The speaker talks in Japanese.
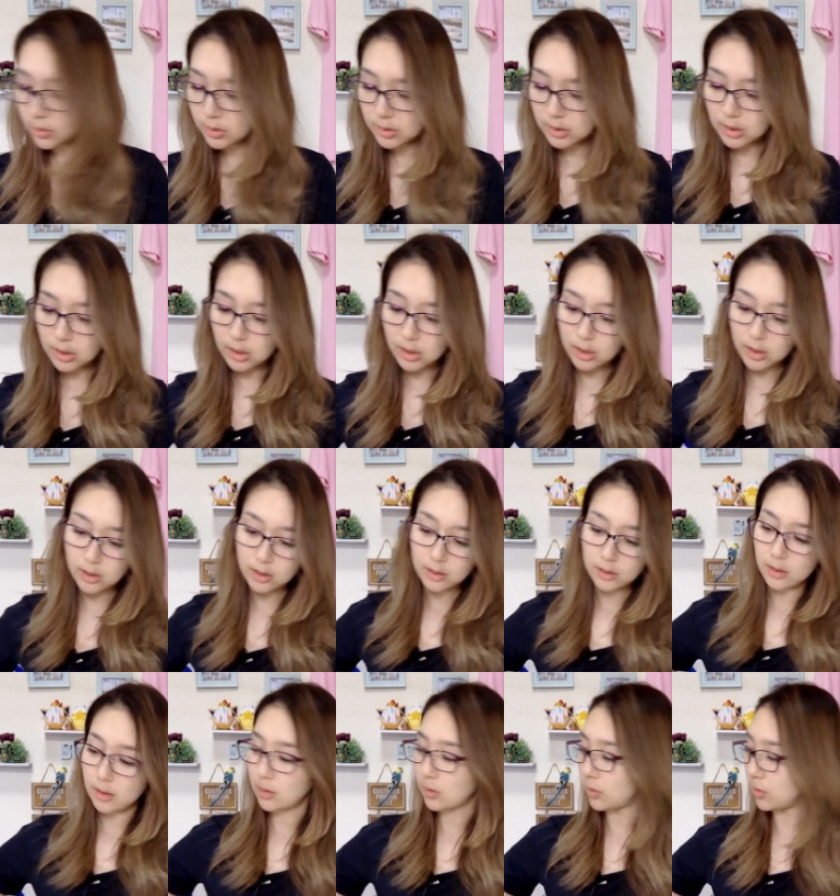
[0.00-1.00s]
より
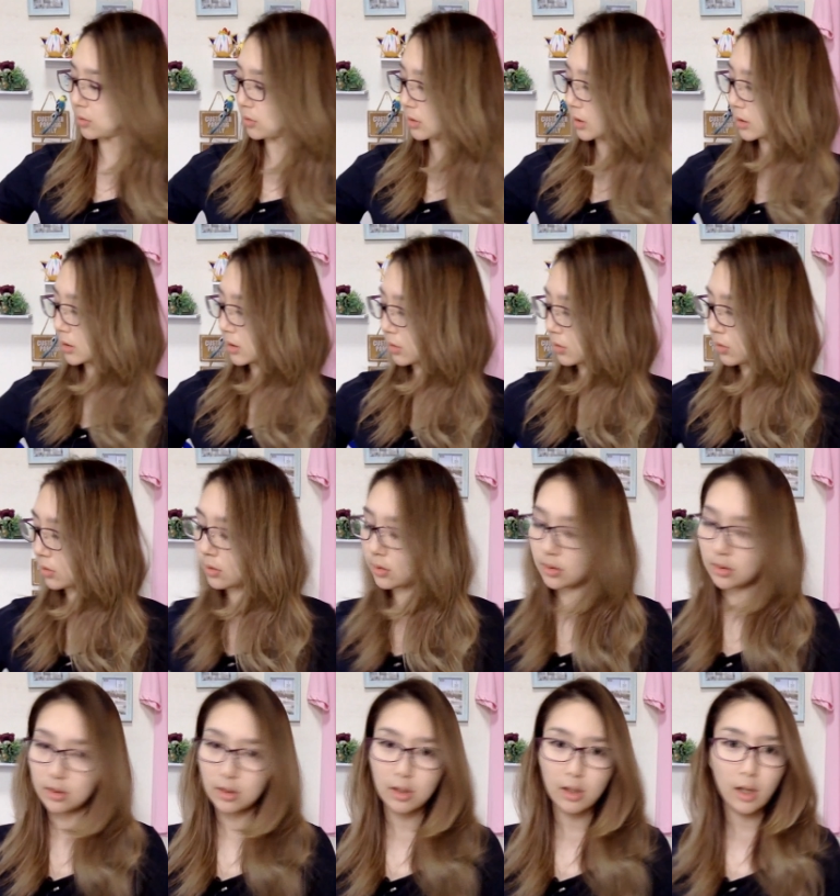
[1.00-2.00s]
ね、あの、なんだろう。